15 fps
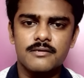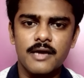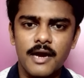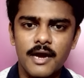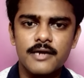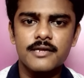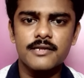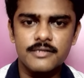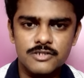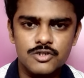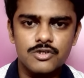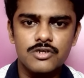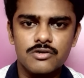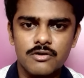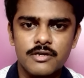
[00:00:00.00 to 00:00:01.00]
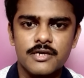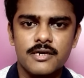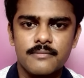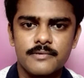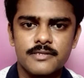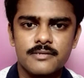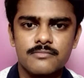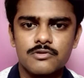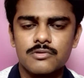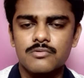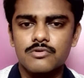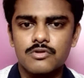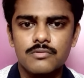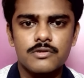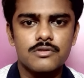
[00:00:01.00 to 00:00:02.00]
টাকাটা নিশ্চয়ই অনেক আমাদের মতো
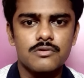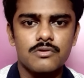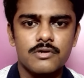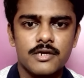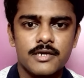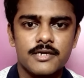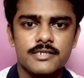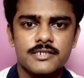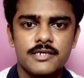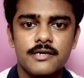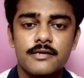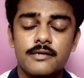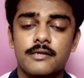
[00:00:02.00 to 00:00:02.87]
মধ্যবিত্ত লোকের কাছে